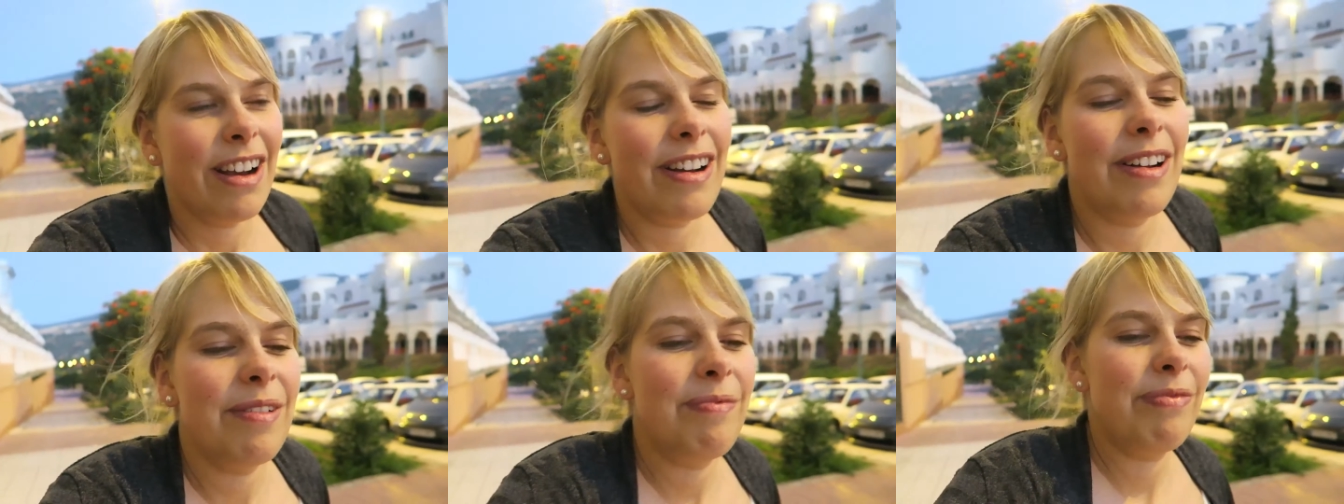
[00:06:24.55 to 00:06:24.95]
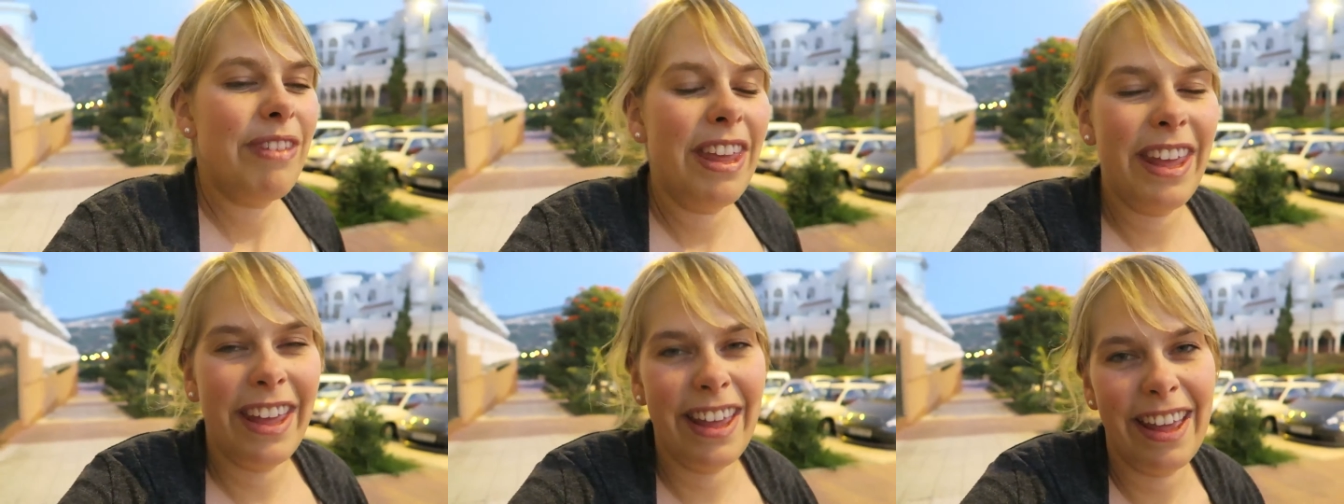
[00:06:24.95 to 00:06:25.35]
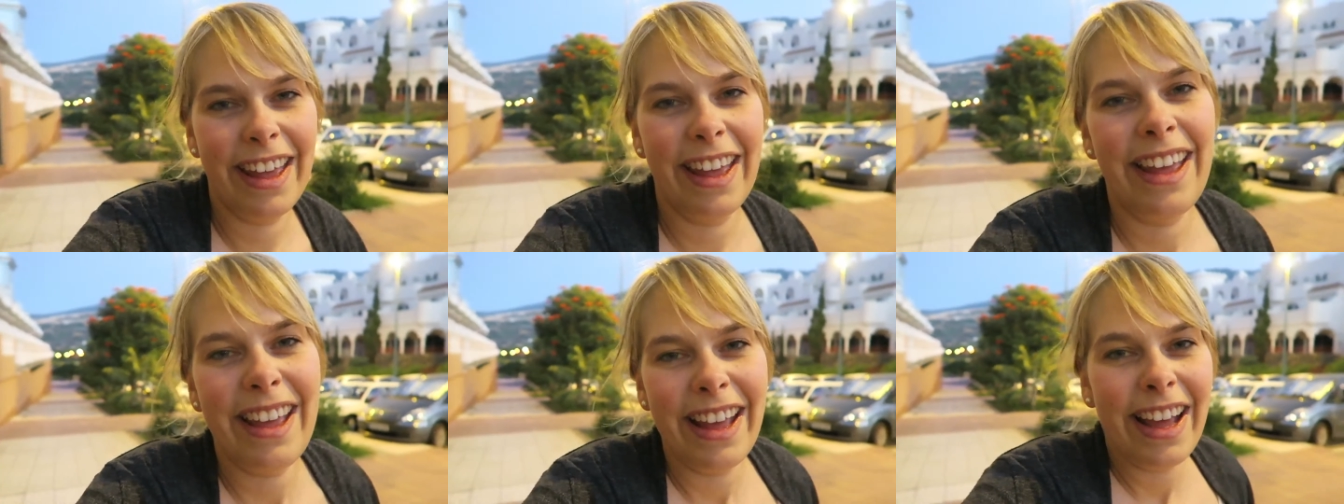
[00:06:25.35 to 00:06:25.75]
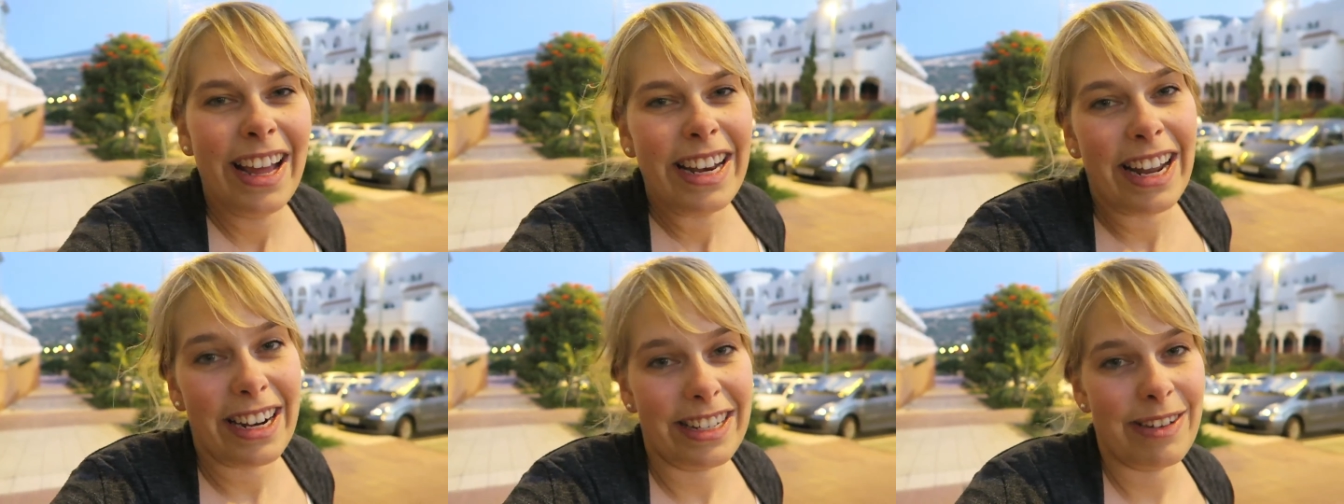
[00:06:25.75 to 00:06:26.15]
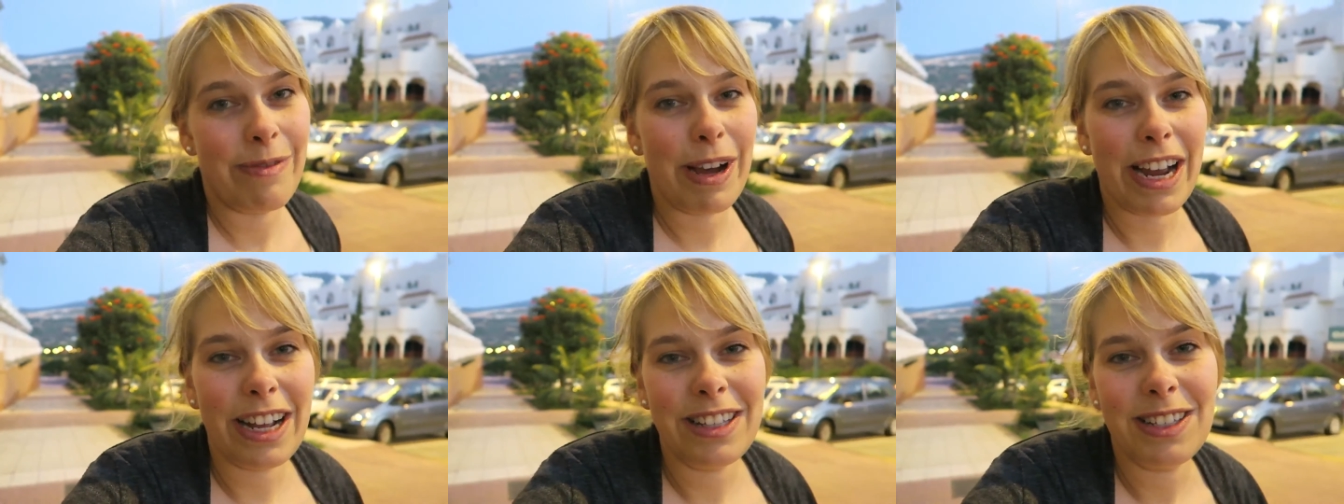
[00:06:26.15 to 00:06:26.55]
Ähm, der hat es
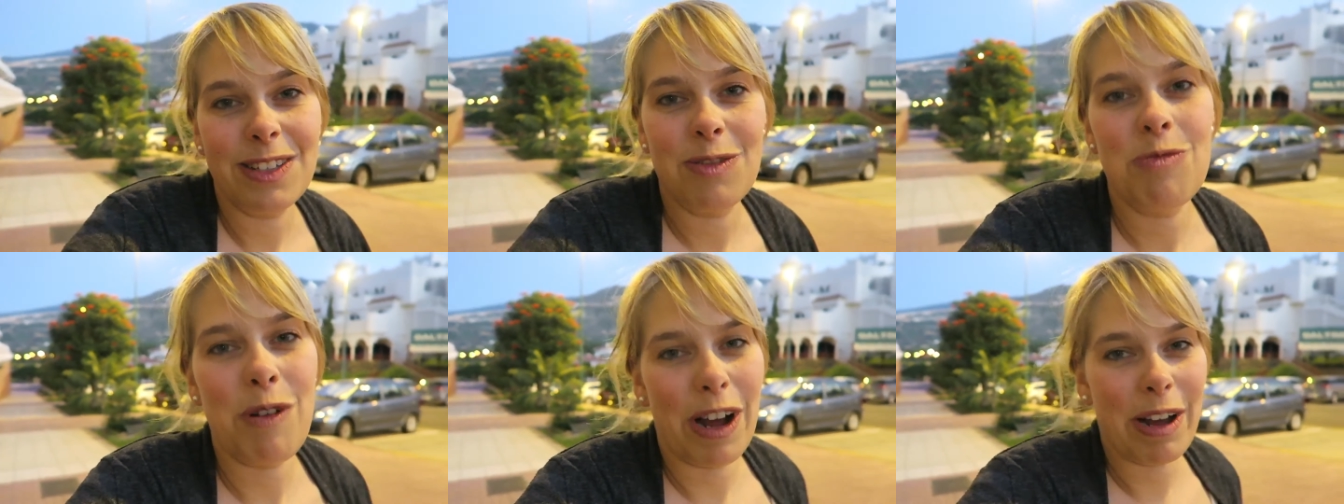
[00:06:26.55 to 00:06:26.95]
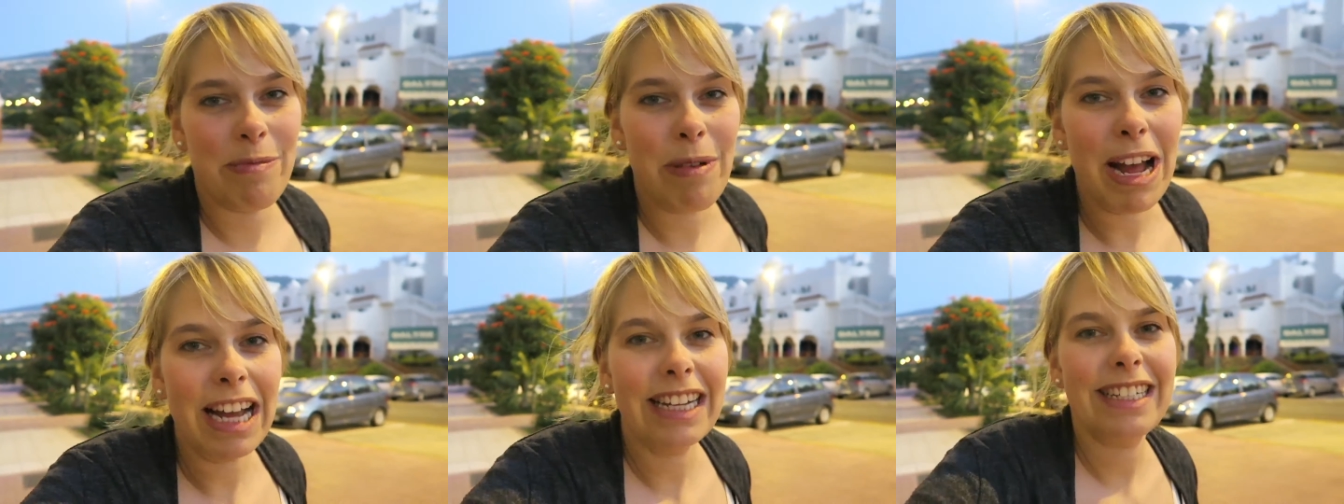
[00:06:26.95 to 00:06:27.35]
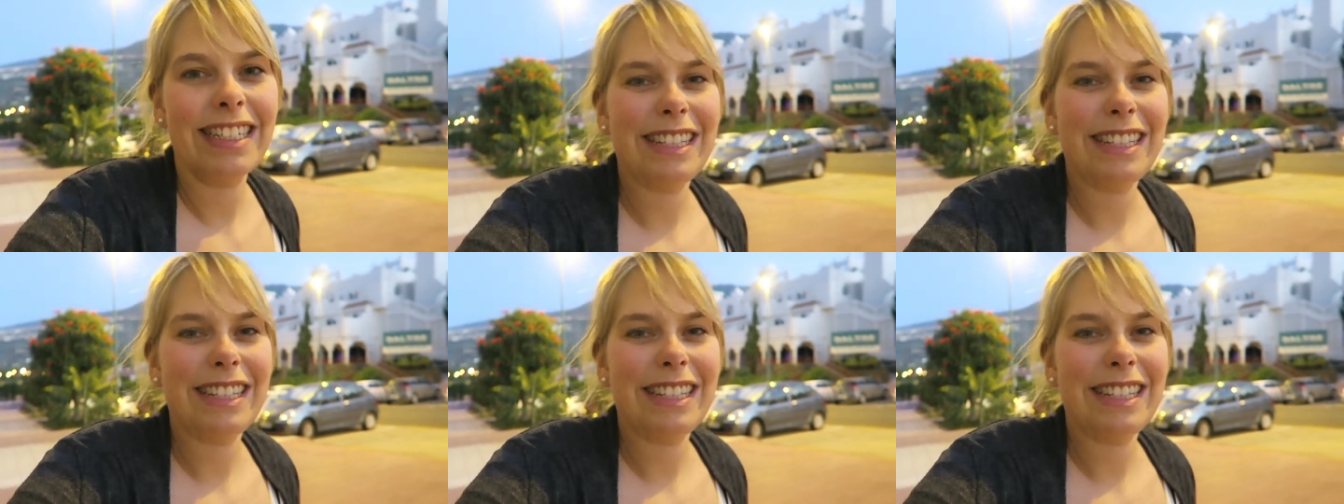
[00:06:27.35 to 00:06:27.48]
aber ganz super gemacht.